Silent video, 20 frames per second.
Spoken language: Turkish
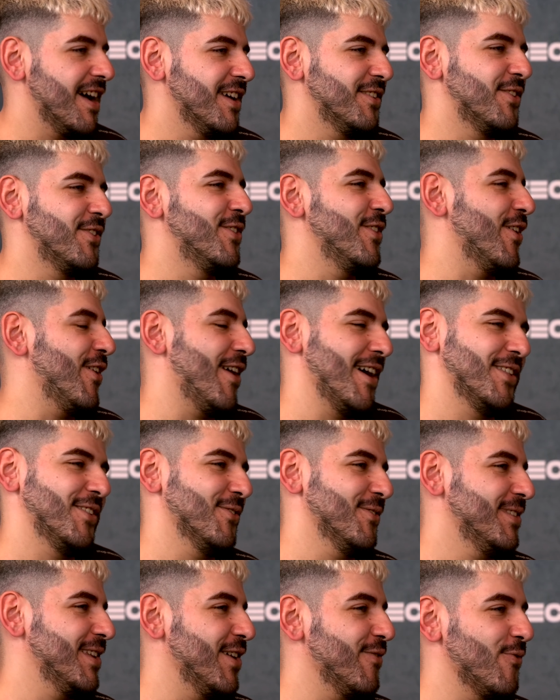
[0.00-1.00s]
I don't I
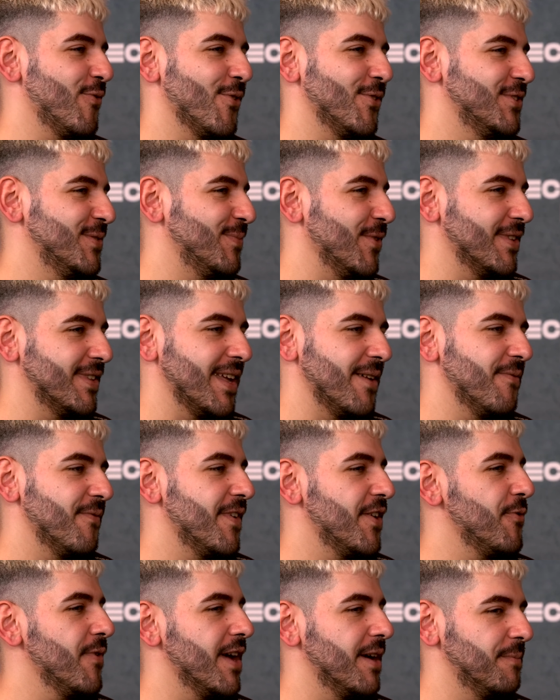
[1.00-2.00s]
don't have words, but
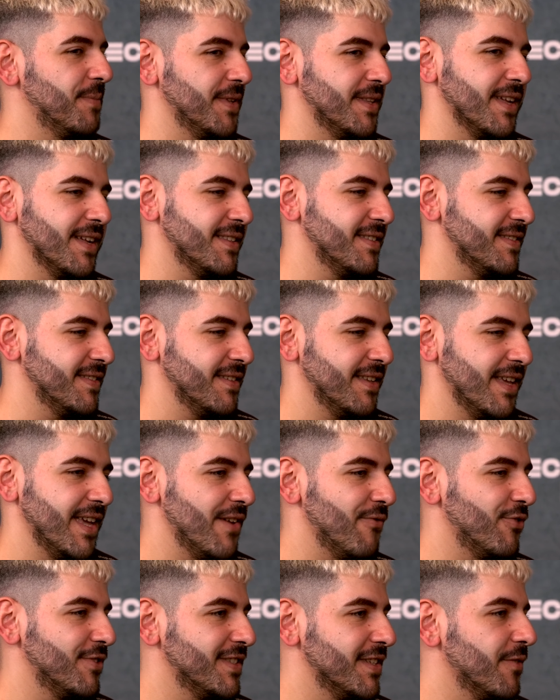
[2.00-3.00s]
yani diyecek bir şey
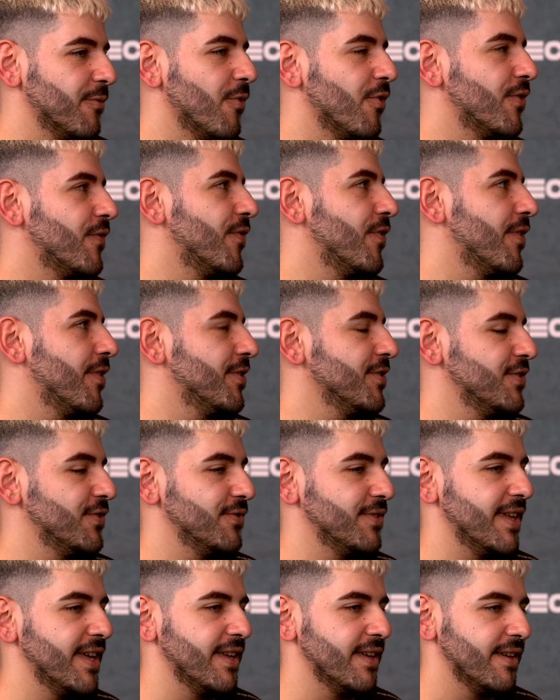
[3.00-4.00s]
bulamıyorum ama
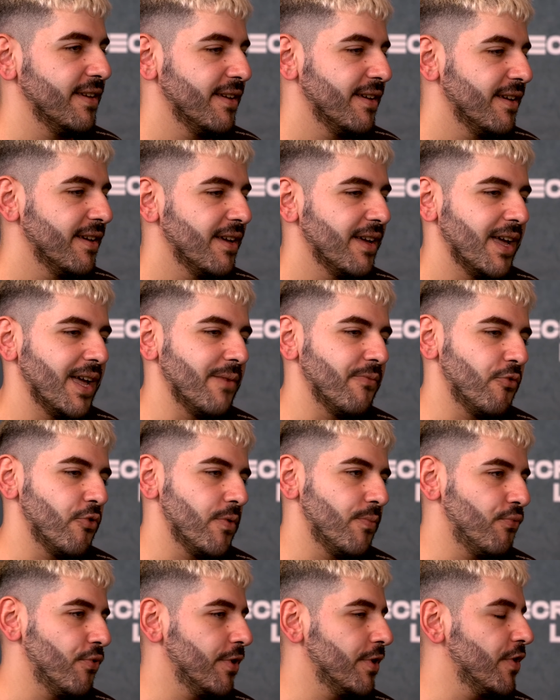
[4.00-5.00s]
yani her şey çok iyi
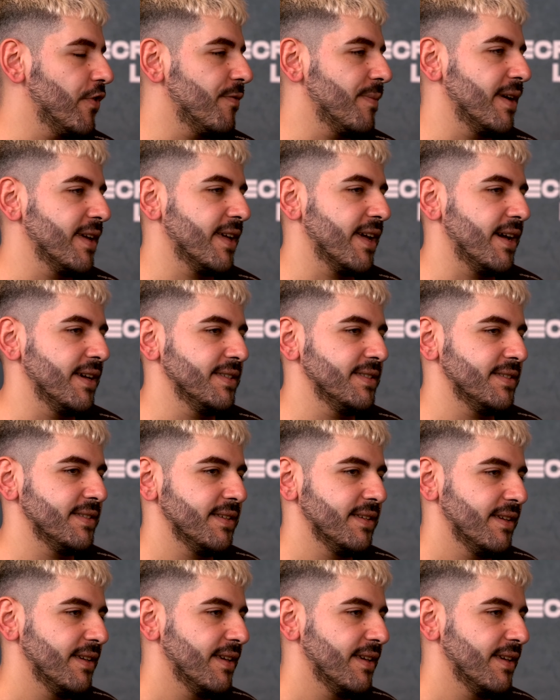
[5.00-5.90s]
çalıştı bugün bizim için.